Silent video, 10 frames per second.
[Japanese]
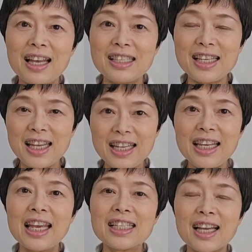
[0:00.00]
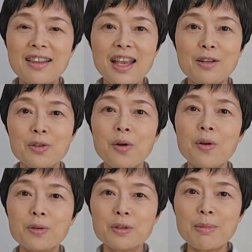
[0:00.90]
ぜひチャンネル登
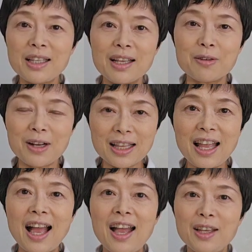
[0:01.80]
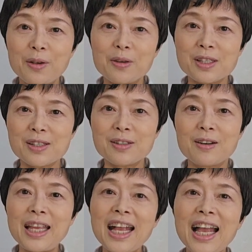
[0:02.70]
録まだの方よろしくお
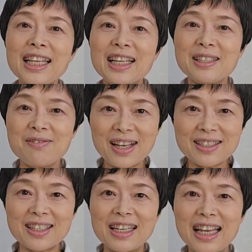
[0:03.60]
願いいたします。